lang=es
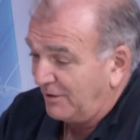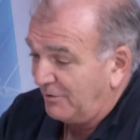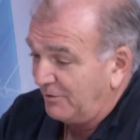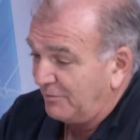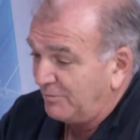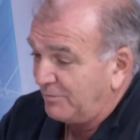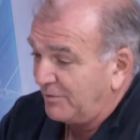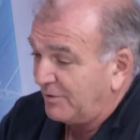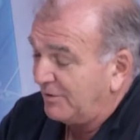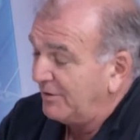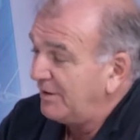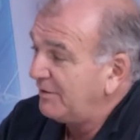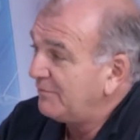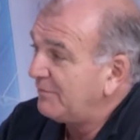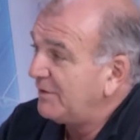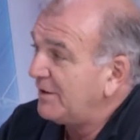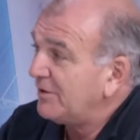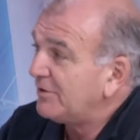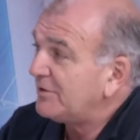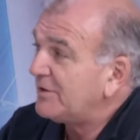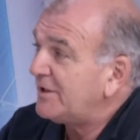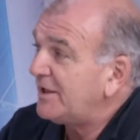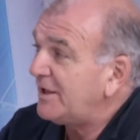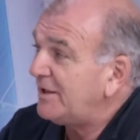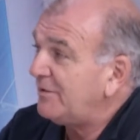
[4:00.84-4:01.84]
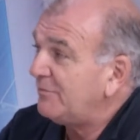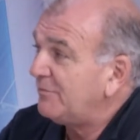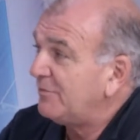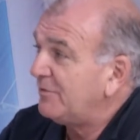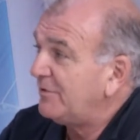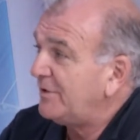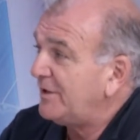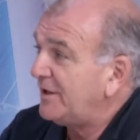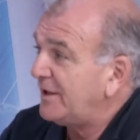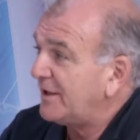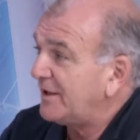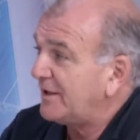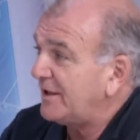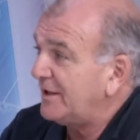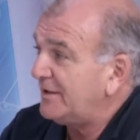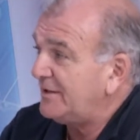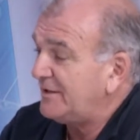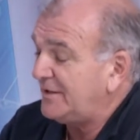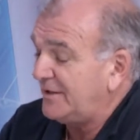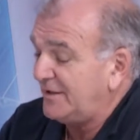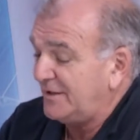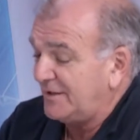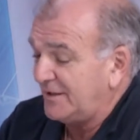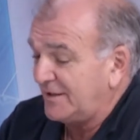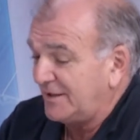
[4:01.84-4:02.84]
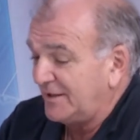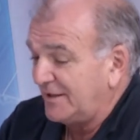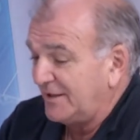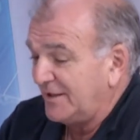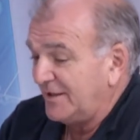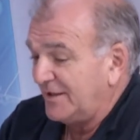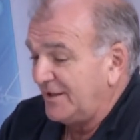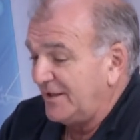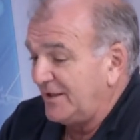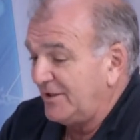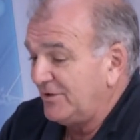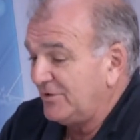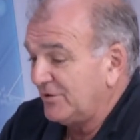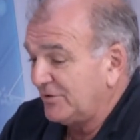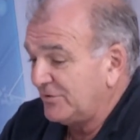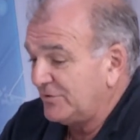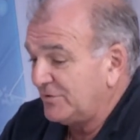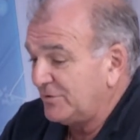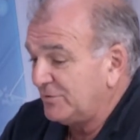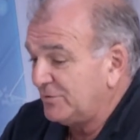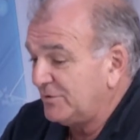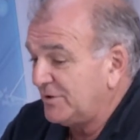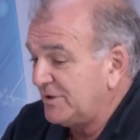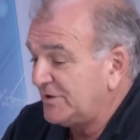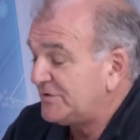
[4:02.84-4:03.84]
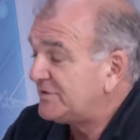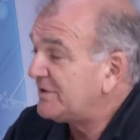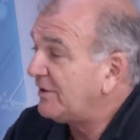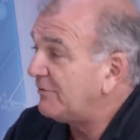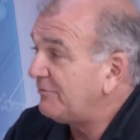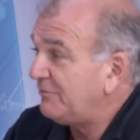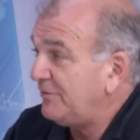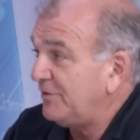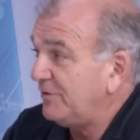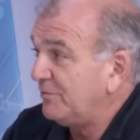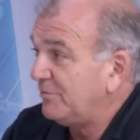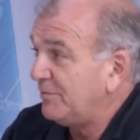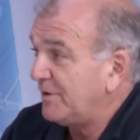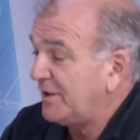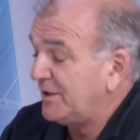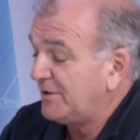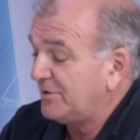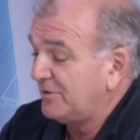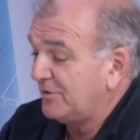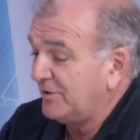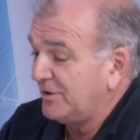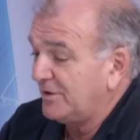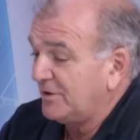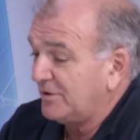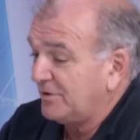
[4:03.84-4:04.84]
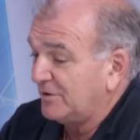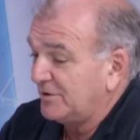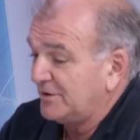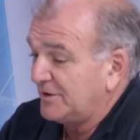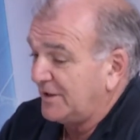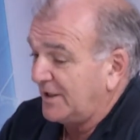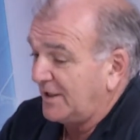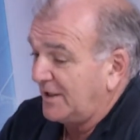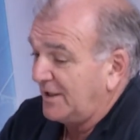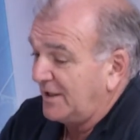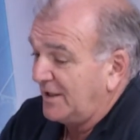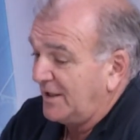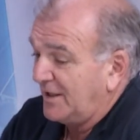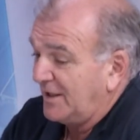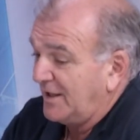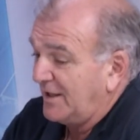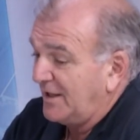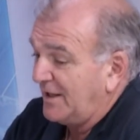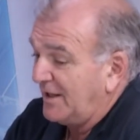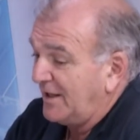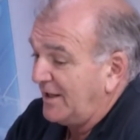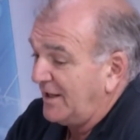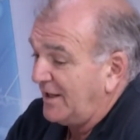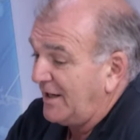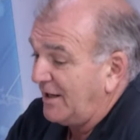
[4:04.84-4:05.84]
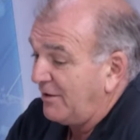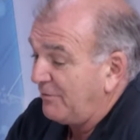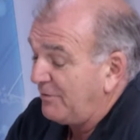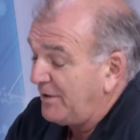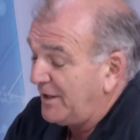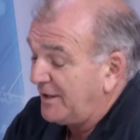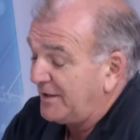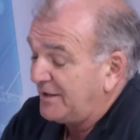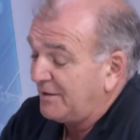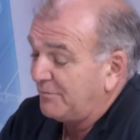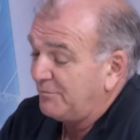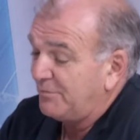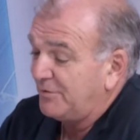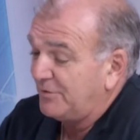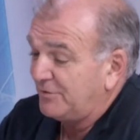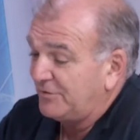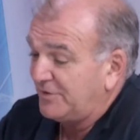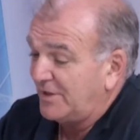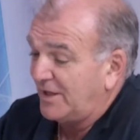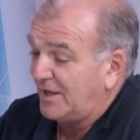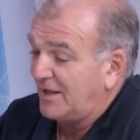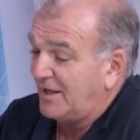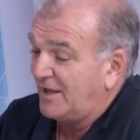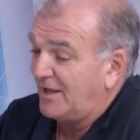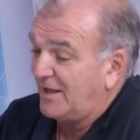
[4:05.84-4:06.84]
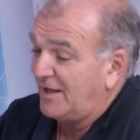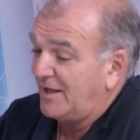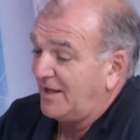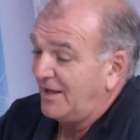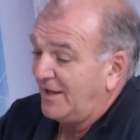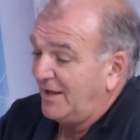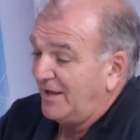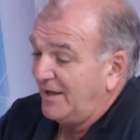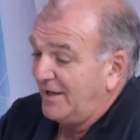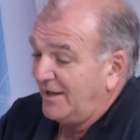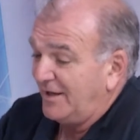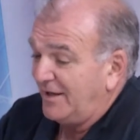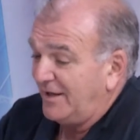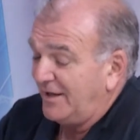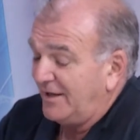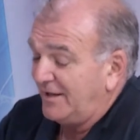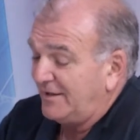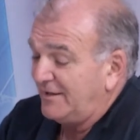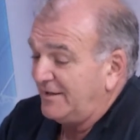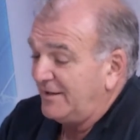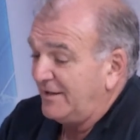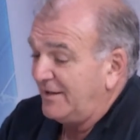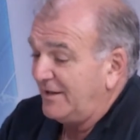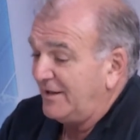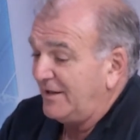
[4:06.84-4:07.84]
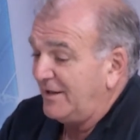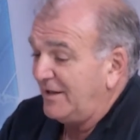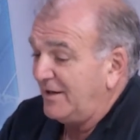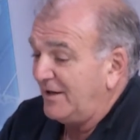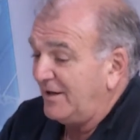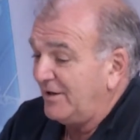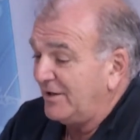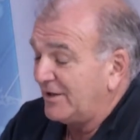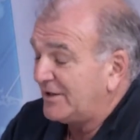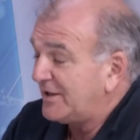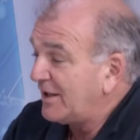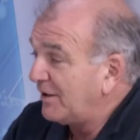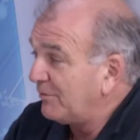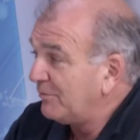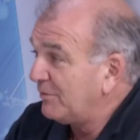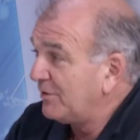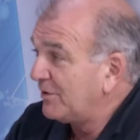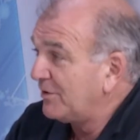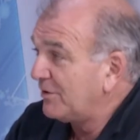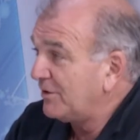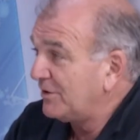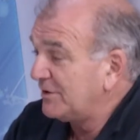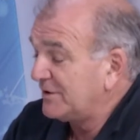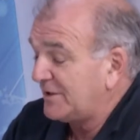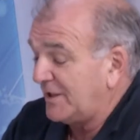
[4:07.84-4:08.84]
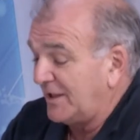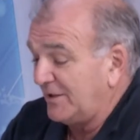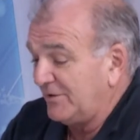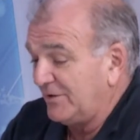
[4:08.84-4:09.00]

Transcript: problemas los tenemos en Argentina, entonces un desafío para todos encontrar la, beta, pero ya este, lo estamos encontrando,